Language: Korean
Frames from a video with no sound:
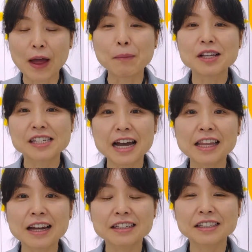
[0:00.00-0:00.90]
나머지
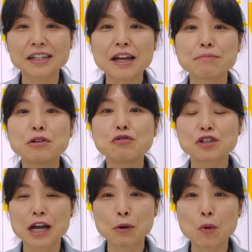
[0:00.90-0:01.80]
하나를
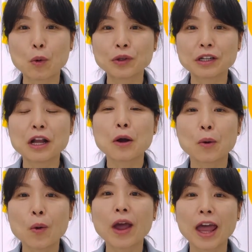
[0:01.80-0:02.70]
미루지 않고 오늘
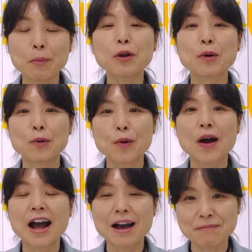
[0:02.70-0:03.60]
꼭
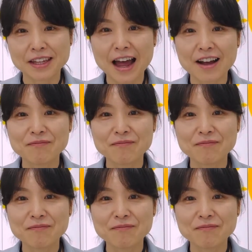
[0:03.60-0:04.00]
해보려고 합니다